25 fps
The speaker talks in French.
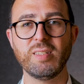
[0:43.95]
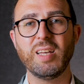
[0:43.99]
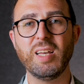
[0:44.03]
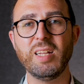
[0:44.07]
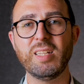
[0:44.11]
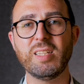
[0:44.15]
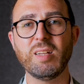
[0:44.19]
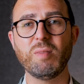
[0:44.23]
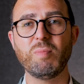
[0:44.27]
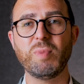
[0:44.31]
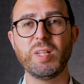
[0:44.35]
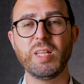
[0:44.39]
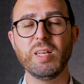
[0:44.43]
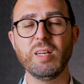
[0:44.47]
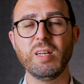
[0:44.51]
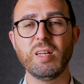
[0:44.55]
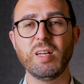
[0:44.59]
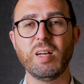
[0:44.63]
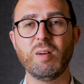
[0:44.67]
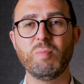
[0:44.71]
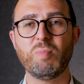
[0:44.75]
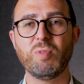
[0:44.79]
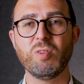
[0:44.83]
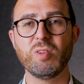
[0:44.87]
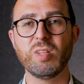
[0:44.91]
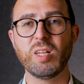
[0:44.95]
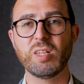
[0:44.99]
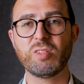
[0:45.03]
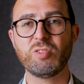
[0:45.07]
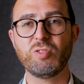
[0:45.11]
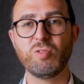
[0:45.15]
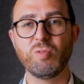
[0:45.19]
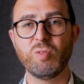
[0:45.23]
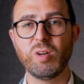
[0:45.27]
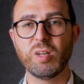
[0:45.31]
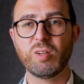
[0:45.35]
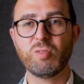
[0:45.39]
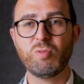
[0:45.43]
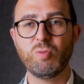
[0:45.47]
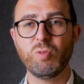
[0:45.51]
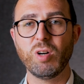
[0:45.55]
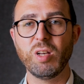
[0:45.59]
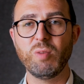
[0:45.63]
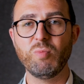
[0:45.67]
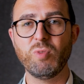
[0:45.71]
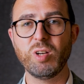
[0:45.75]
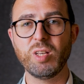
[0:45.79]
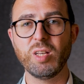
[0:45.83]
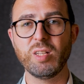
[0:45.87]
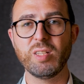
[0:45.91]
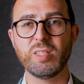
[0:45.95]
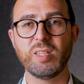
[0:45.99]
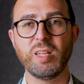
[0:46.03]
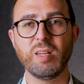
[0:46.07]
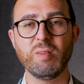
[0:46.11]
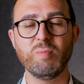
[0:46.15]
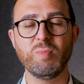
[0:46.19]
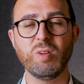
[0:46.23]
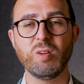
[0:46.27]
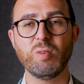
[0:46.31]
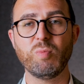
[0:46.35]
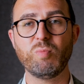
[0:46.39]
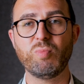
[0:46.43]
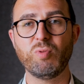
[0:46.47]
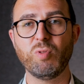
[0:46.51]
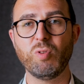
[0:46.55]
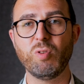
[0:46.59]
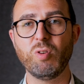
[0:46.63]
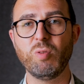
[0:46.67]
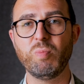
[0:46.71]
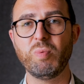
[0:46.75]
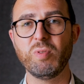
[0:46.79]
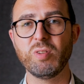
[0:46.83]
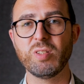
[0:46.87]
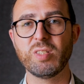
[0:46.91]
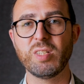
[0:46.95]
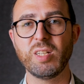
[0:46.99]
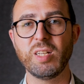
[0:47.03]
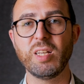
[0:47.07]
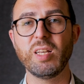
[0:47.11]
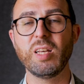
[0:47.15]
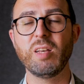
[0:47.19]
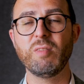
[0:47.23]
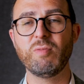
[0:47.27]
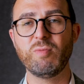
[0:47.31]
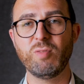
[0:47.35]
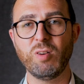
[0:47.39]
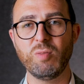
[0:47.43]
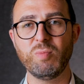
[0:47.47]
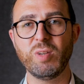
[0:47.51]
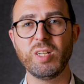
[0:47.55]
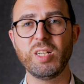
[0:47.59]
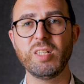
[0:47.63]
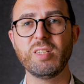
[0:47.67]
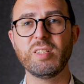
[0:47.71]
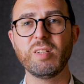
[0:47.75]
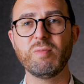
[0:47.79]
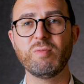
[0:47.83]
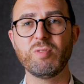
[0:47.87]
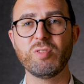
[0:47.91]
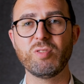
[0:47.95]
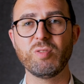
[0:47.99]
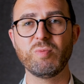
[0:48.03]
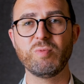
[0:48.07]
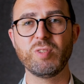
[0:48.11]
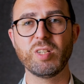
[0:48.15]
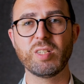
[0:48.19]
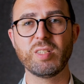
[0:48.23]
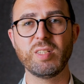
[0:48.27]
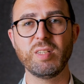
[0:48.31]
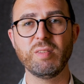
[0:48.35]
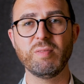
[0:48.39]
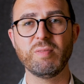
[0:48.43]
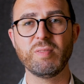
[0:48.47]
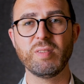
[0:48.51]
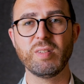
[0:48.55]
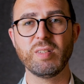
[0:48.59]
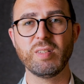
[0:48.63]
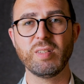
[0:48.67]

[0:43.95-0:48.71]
établir un plan d'action à court et moyen terme pour repenser et formaliser vos objectifs.